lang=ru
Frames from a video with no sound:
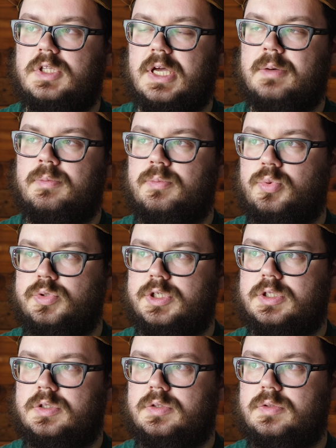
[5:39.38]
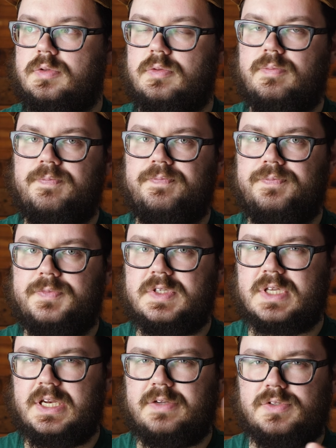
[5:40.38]
Там будет
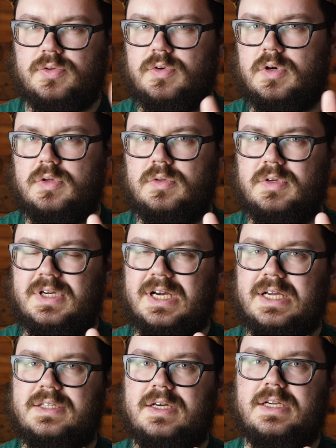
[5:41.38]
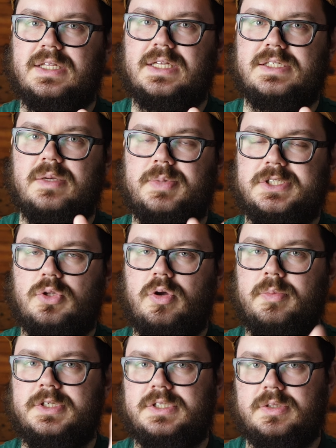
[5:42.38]
скорее всего, какая-то градация по
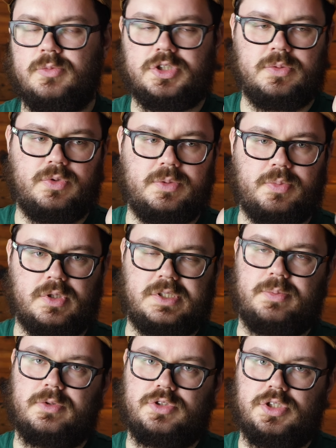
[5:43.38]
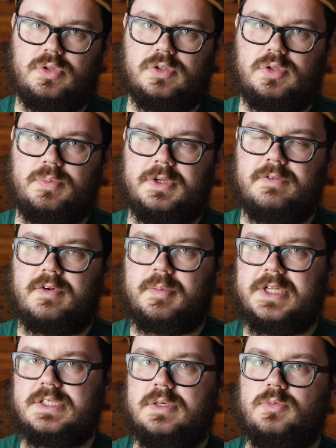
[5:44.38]
стоимости, можно будет просто получить доступ к
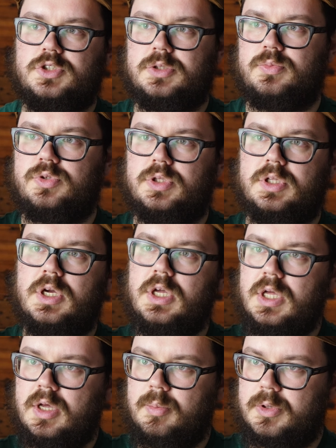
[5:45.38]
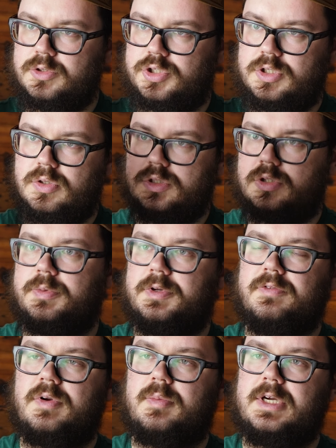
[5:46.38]
информации, можно будет получить доступ к
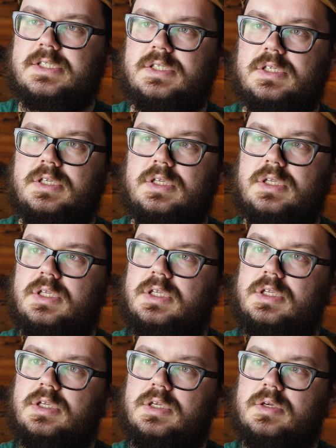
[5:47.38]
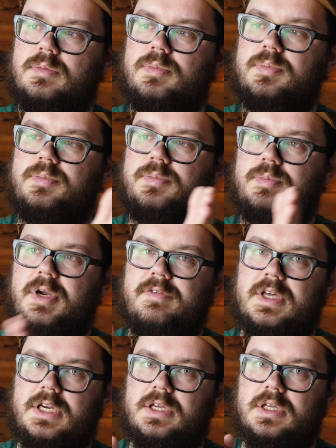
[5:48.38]
информации и
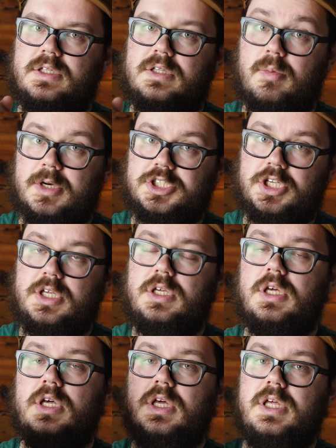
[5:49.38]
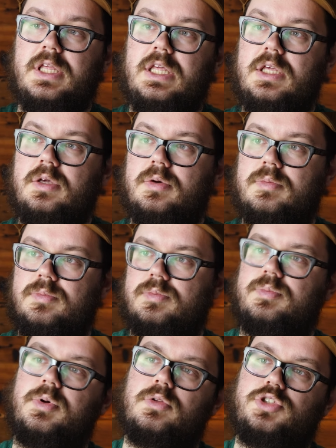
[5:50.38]
проверке домашки, и
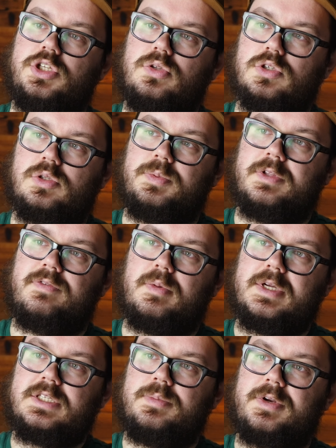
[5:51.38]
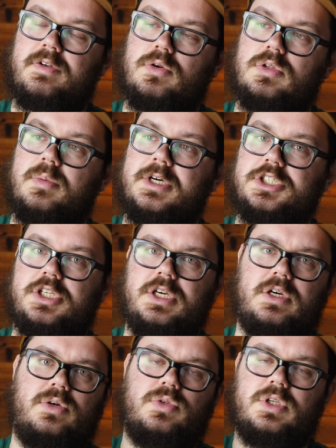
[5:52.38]
получить доступ к информации, проверку
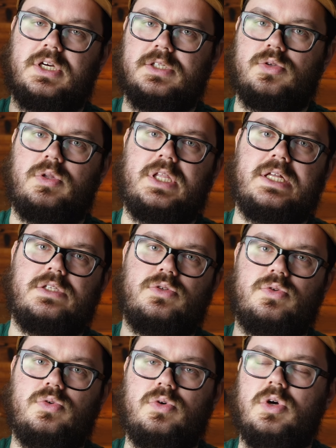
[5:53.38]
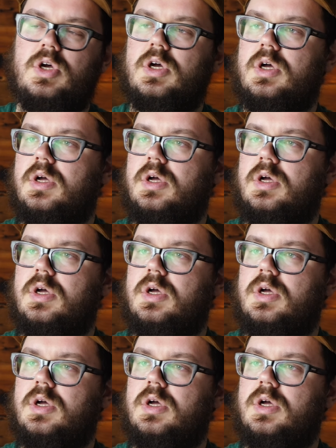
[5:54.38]
домашки, какую-нибудь консультацию,